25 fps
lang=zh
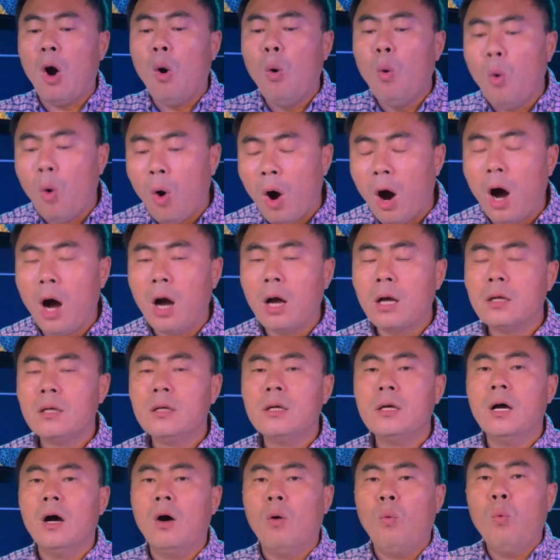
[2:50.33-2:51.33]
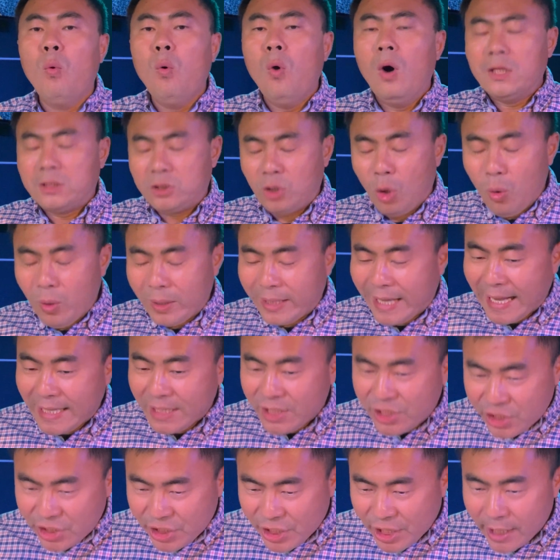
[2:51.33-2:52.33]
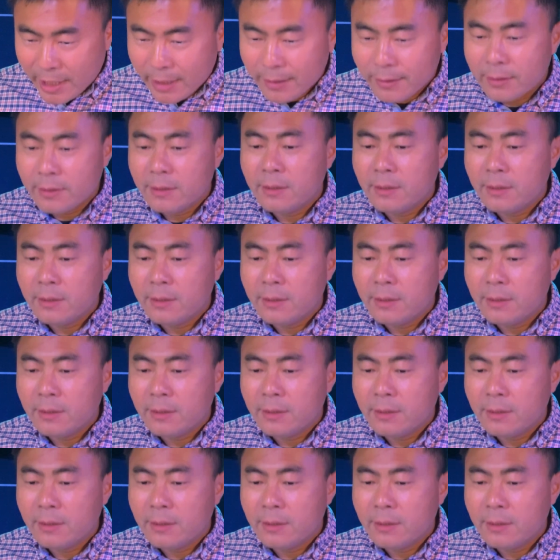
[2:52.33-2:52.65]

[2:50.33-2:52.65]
我，我都敢接。